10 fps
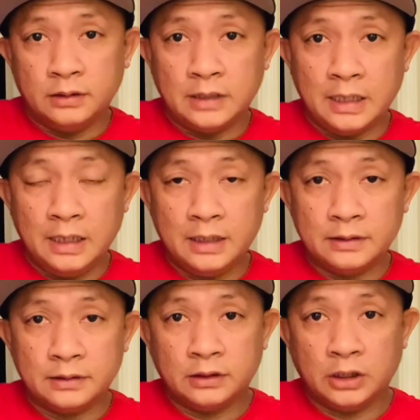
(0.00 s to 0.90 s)

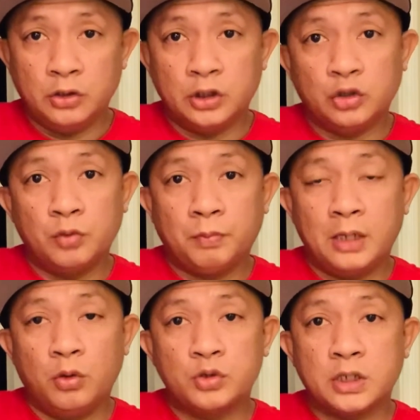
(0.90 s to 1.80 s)
dahilan. ayan ito yung
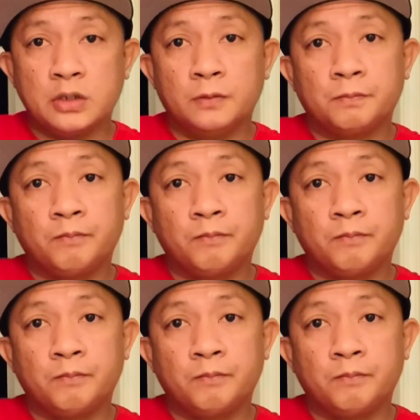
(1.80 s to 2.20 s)
payo ko sa'yo.